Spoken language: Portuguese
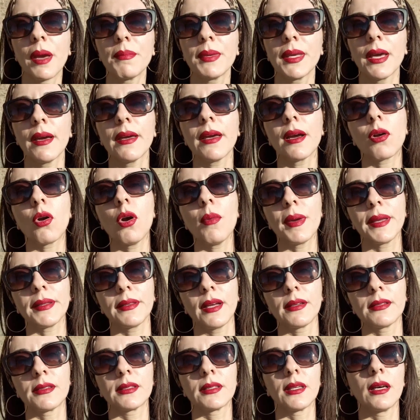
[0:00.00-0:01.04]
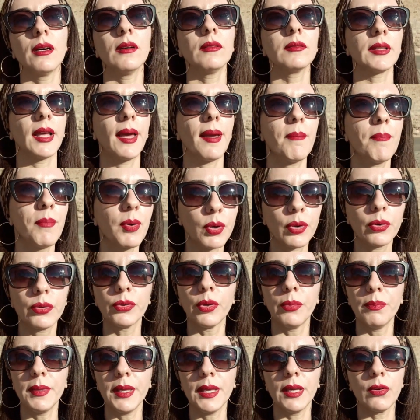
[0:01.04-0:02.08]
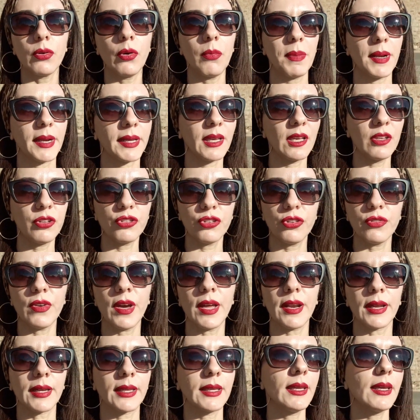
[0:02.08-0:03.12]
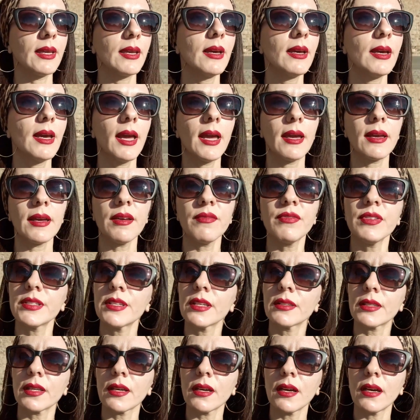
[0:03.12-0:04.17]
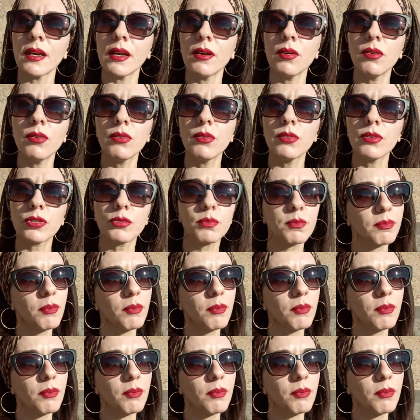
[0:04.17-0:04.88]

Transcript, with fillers: e a minha recomendação, né, por um domingo para quem estiver aqui, é visitar os